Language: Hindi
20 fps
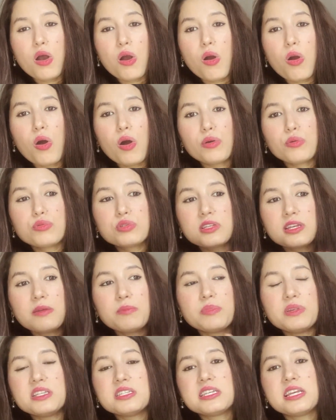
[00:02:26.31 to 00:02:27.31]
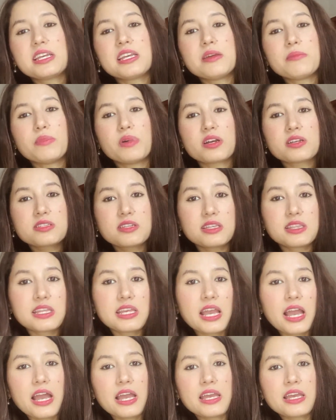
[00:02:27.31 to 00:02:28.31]
और उसके पीछे के मकसद
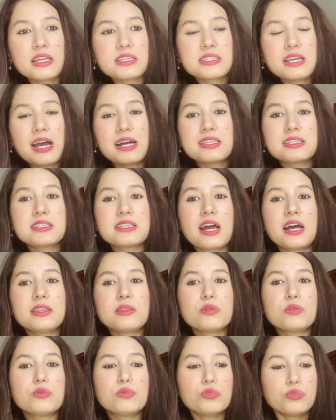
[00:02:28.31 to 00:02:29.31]
क्या है साथ साथ